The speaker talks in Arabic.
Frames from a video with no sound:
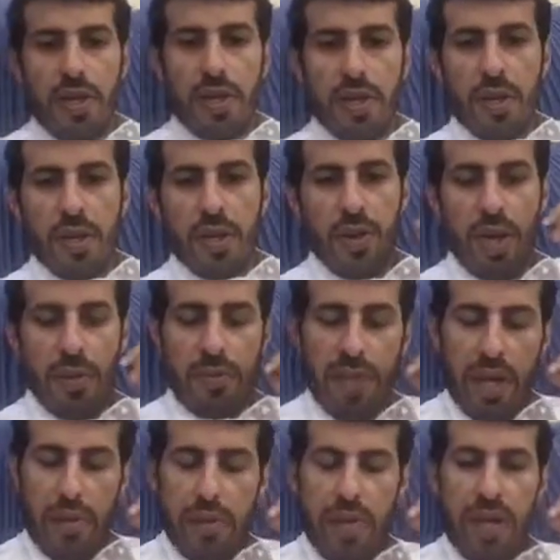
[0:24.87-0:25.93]
يقول عبد
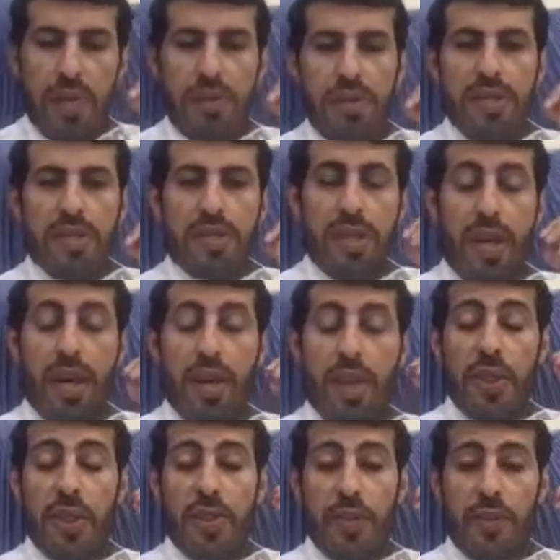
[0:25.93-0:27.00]
الله بن خميس على
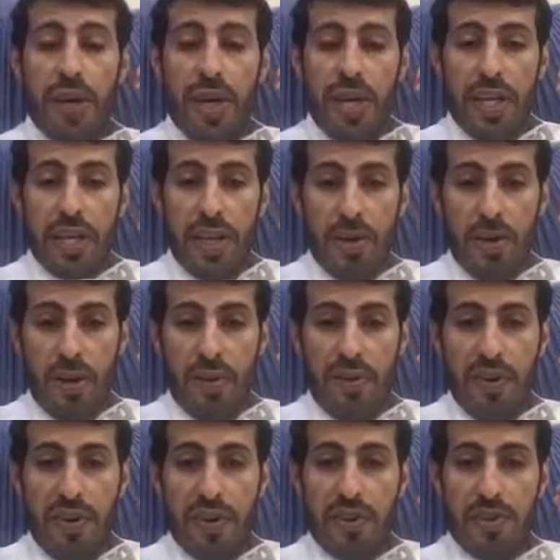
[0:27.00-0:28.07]
الذبالة
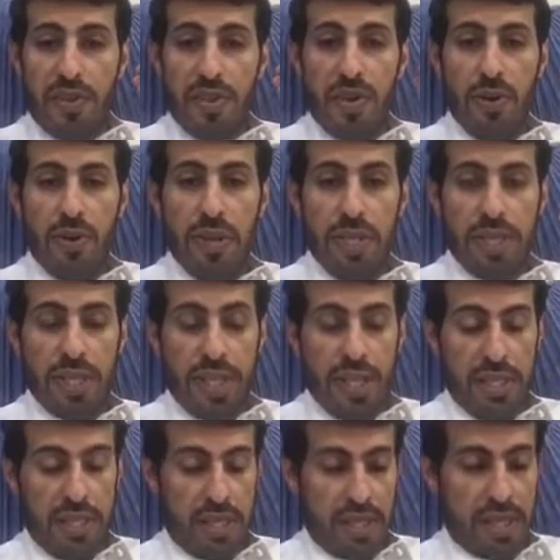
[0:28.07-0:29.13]
والفانوس
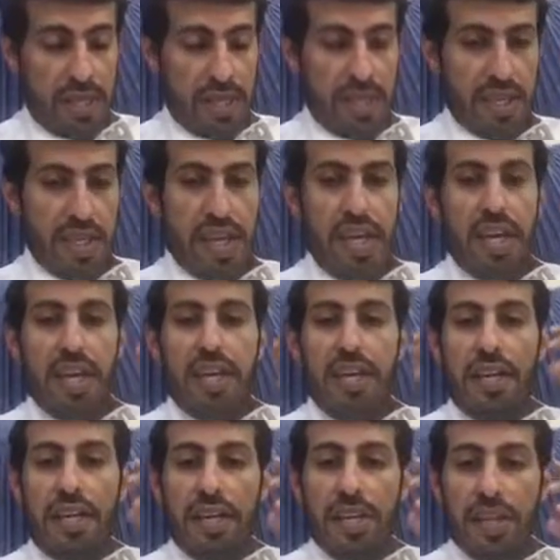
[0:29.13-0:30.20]
والجازي
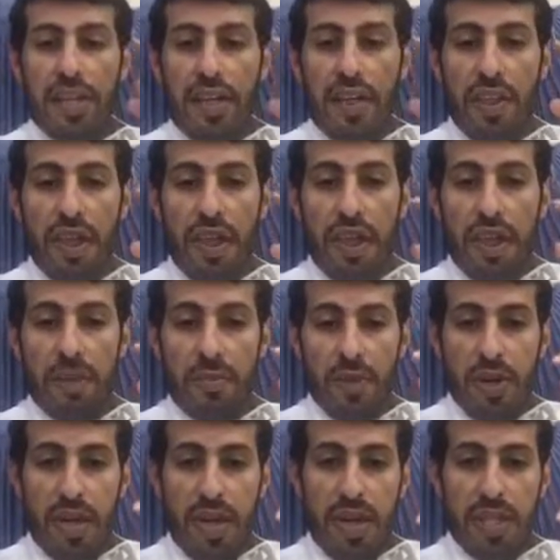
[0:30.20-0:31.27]
عيشي
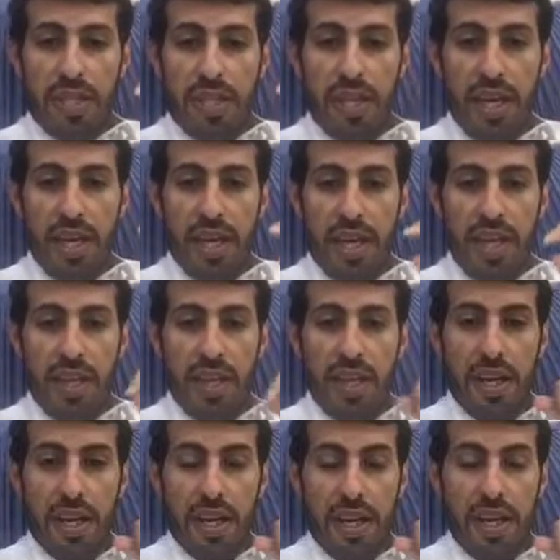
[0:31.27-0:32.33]
ظلامك حتى يأذن
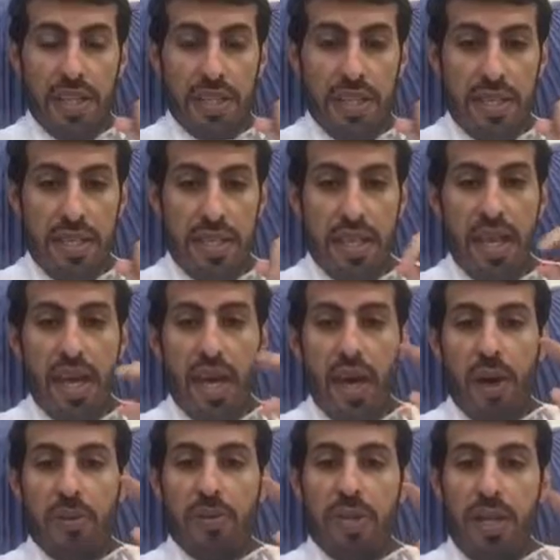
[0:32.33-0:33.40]
الغازي
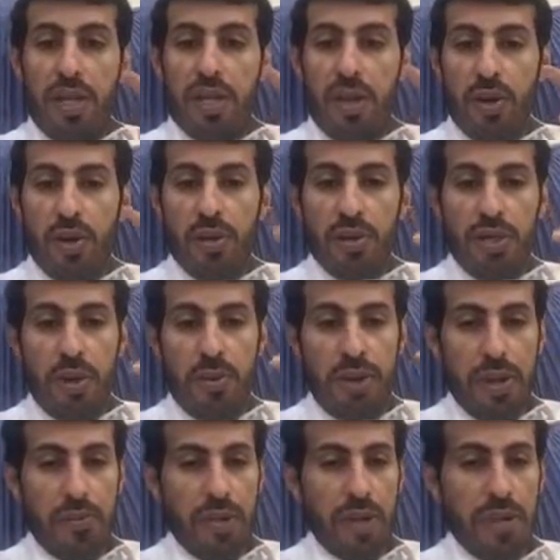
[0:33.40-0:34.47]
أوسعته
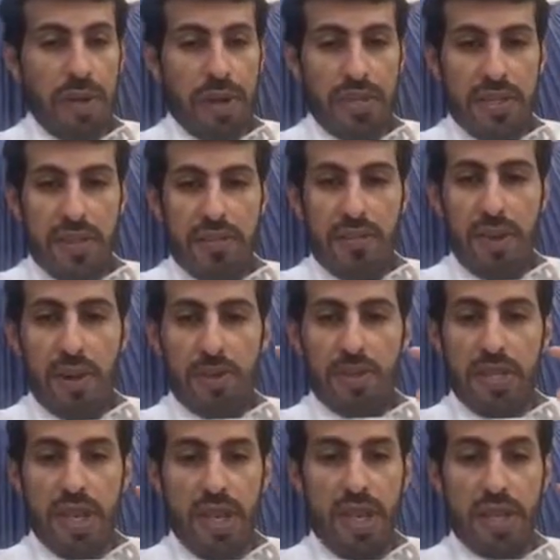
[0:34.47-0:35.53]
الصبر مهمازا
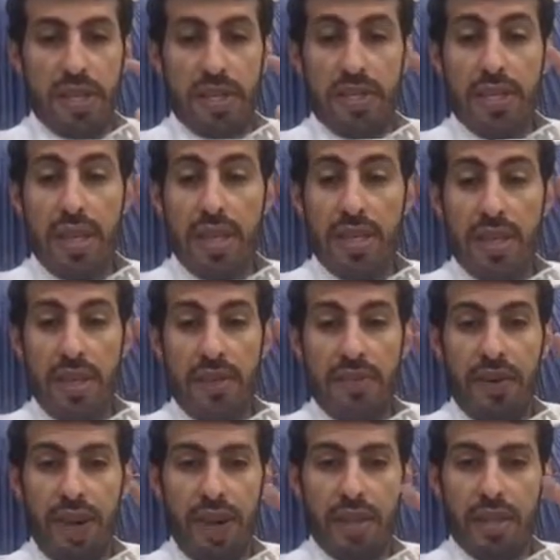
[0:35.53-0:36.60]
فأوسعني صدا
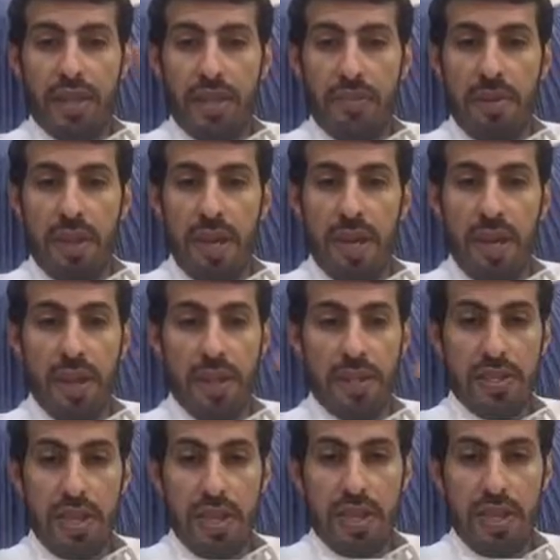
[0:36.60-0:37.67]
فحطم هذا
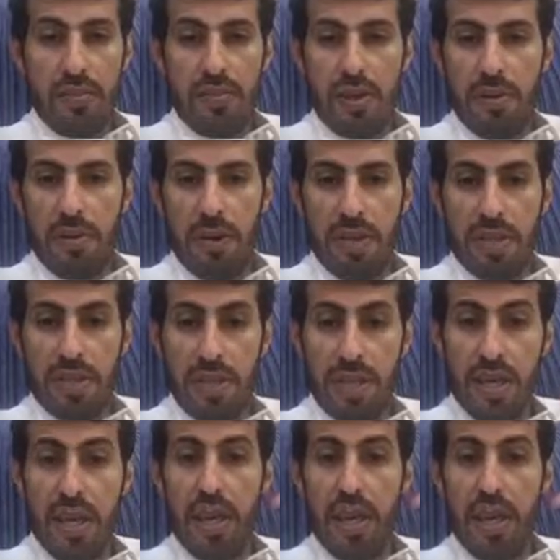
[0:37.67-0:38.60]
الصد مهمازي